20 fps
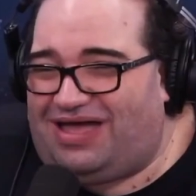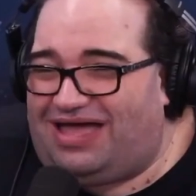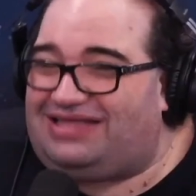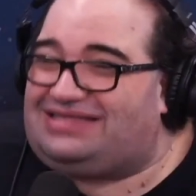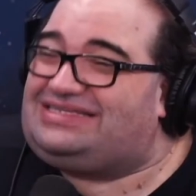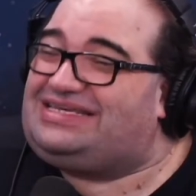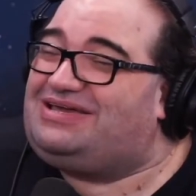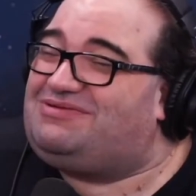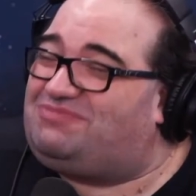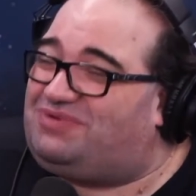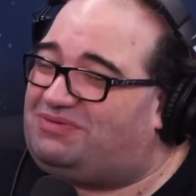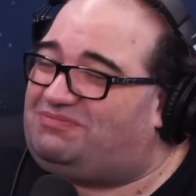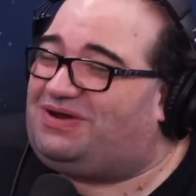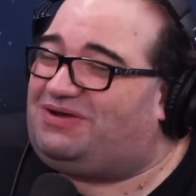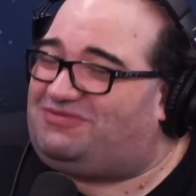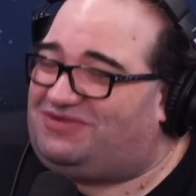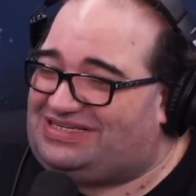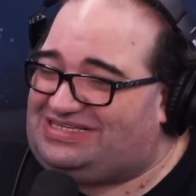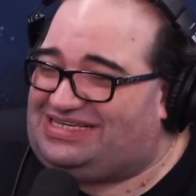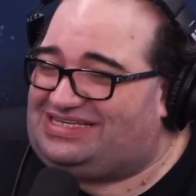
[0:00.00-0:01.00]
é, assim, pra,
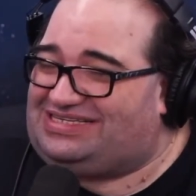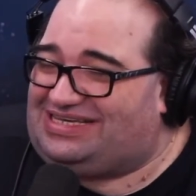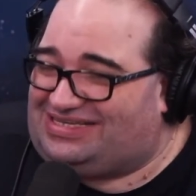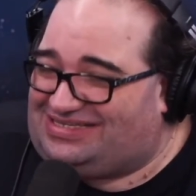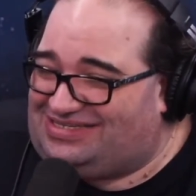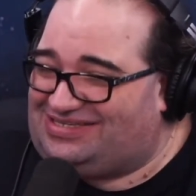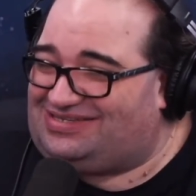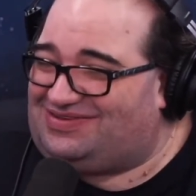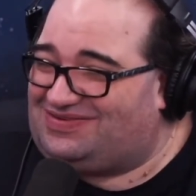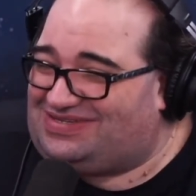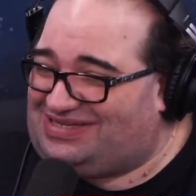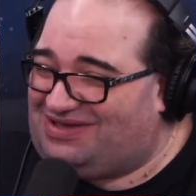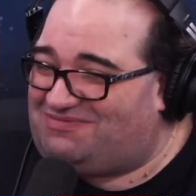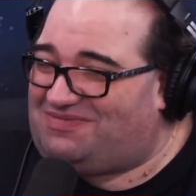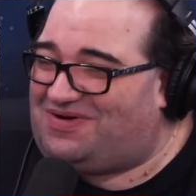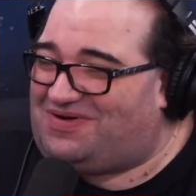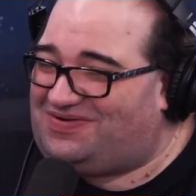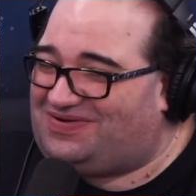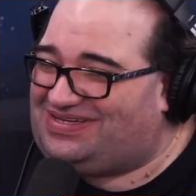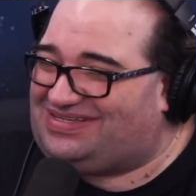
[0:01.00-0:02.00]
pra, fazer exercício deve ser
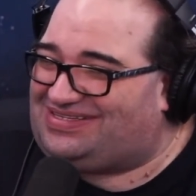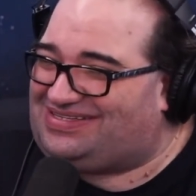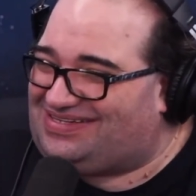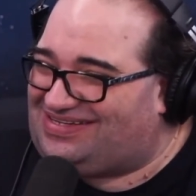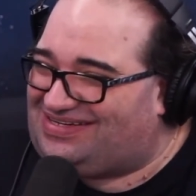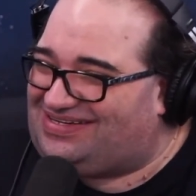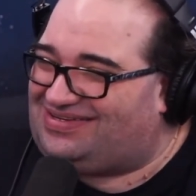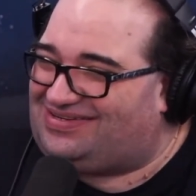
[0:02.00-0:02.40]
bom isso, né?